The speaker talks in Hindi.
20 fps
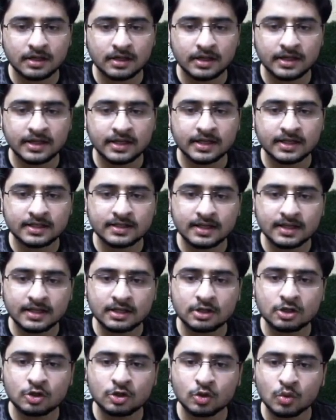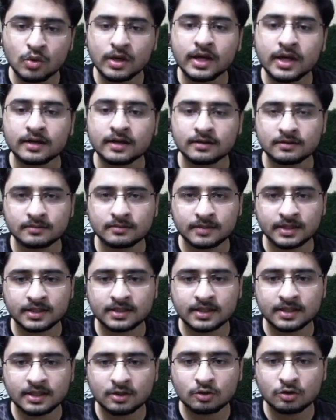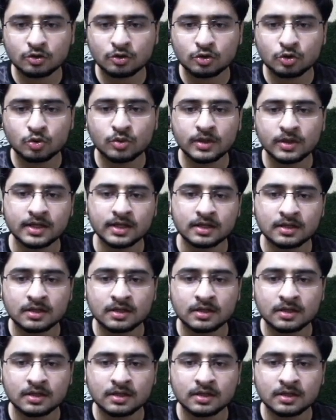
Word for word: ग्रेटर देन टू है ग्रेटर देन इक्वल टू टू है